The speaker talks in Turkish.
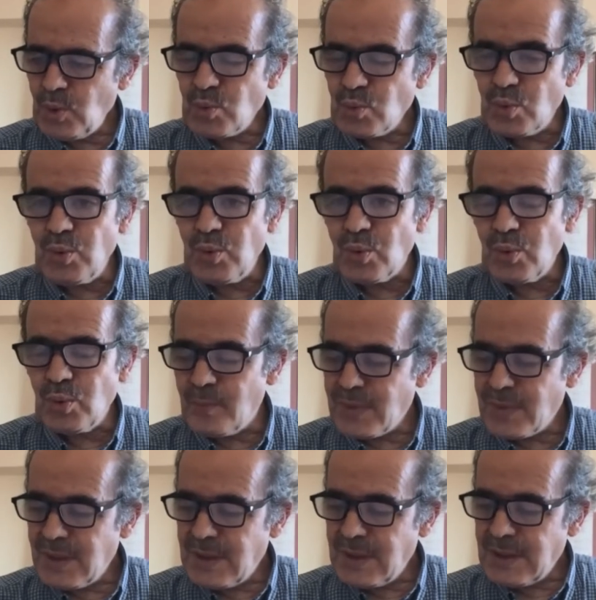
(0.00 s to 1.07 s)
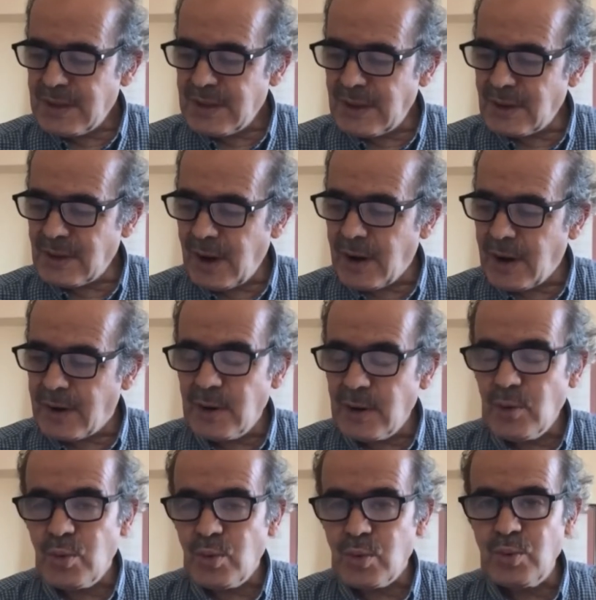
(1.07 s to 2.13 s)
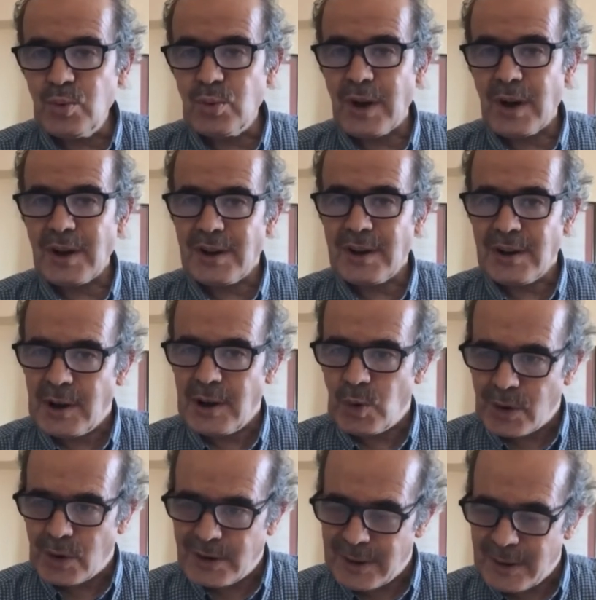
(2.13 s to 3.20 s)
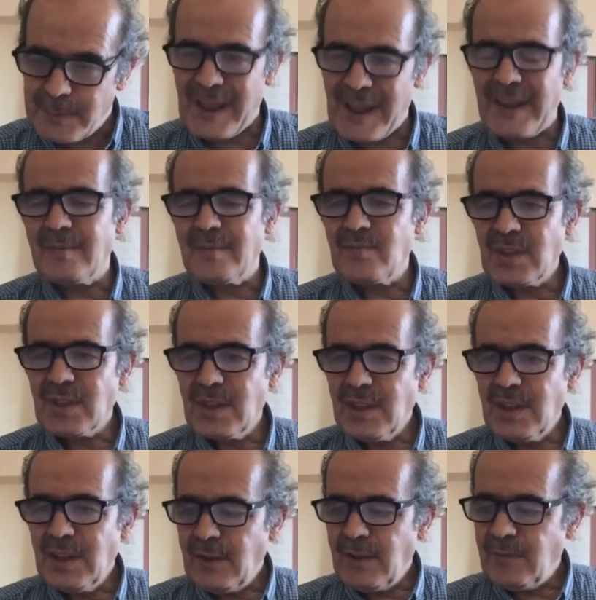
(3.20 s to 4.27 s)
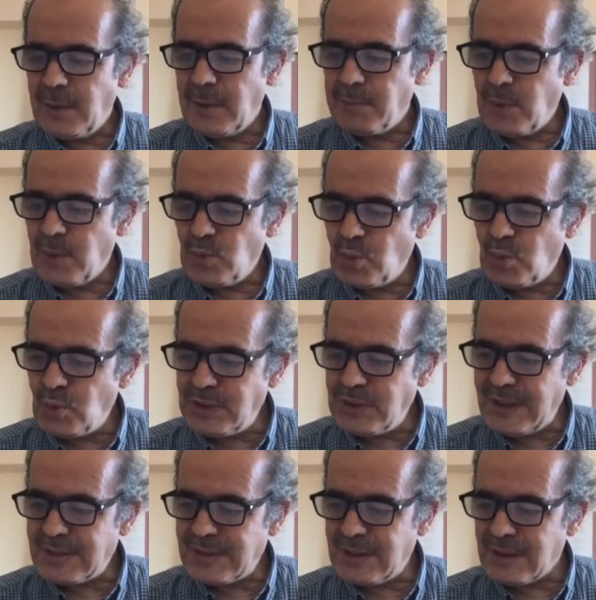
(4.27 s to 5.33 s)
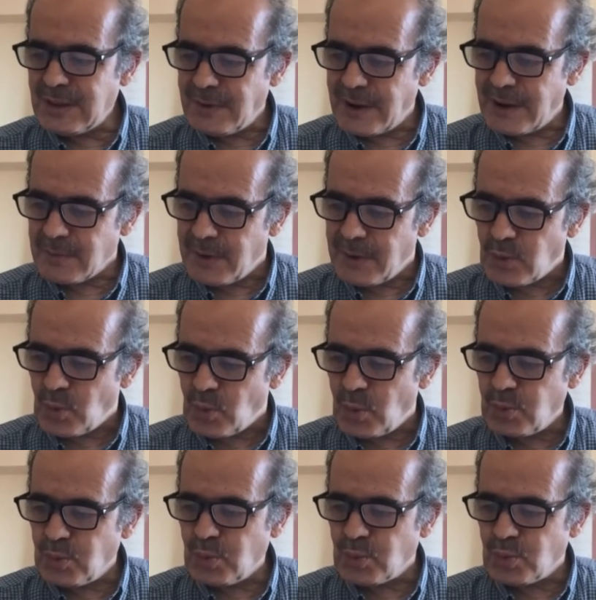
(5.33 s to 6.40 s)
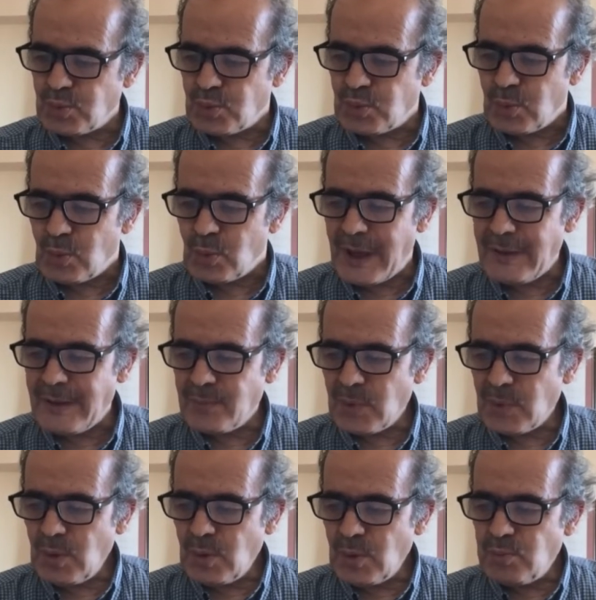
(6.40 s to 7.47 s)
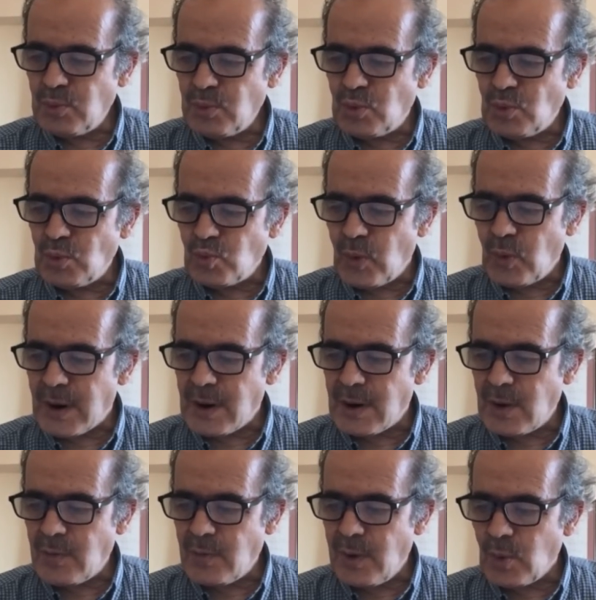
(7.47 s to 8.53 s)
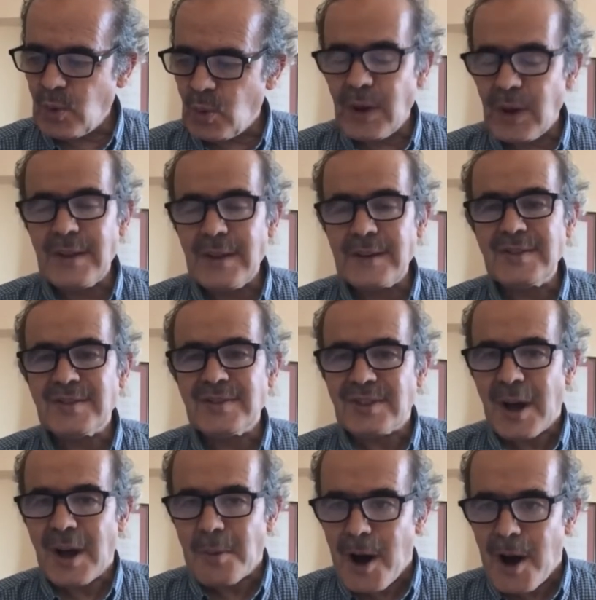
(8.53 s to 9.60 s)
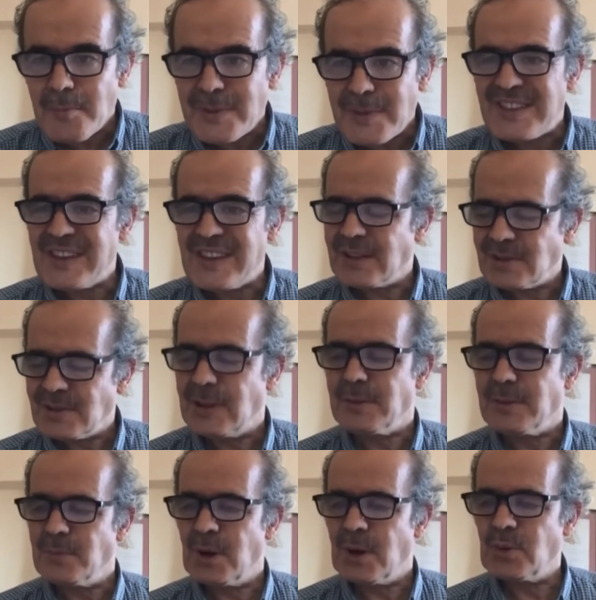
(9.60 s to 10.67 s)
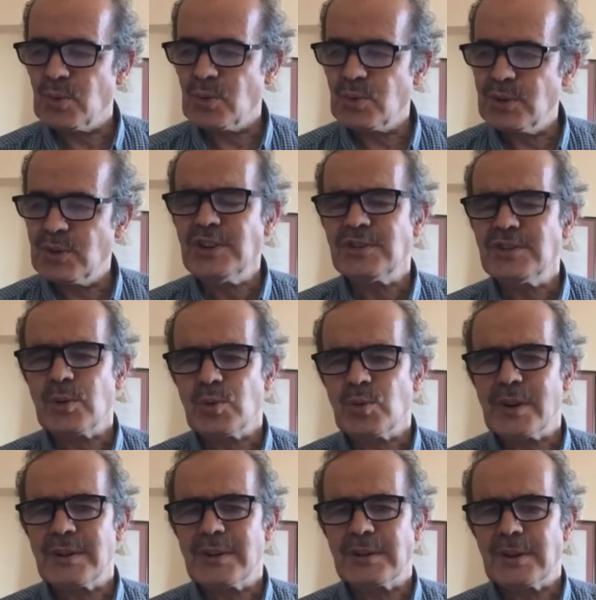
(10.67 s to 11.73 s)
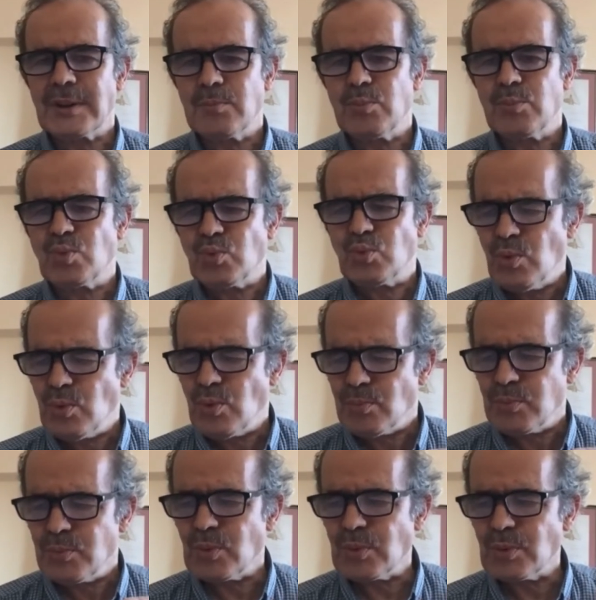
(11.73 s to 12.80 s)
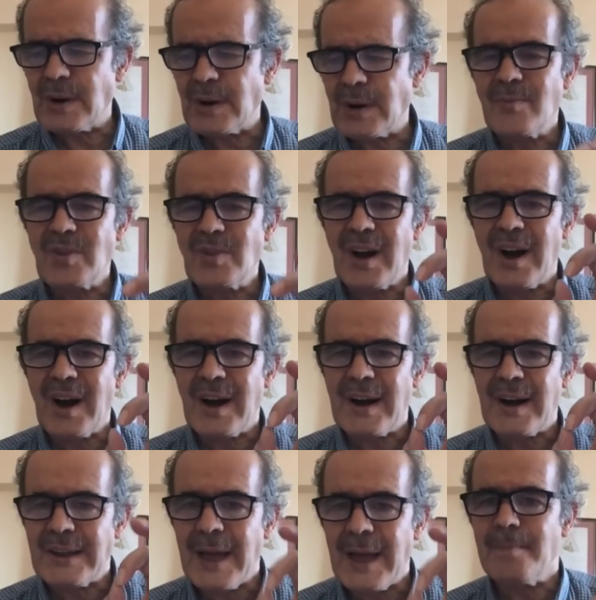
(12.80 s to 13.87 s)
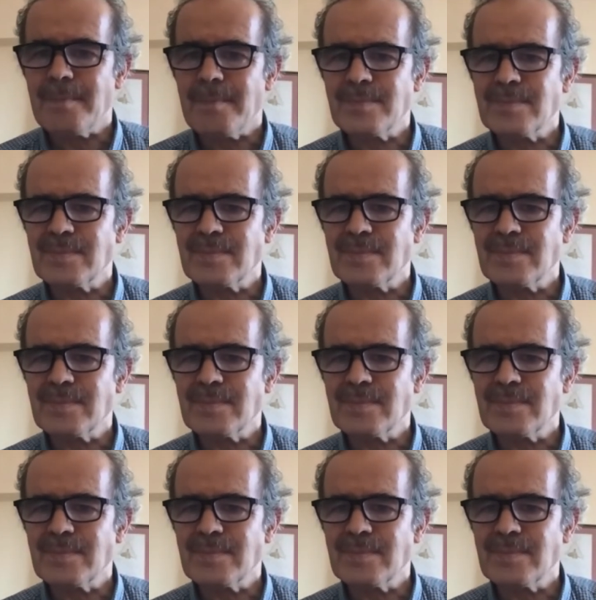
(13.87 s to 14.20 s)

duyu ya da akıl yoluyla kavranılabilen ve mevcudiyeti yani var olduğu düşünülen bütün varlık ve olayların tamamı diye tanımlanıyor. İşte Kur'an-ı Kerim bütün bunlara alem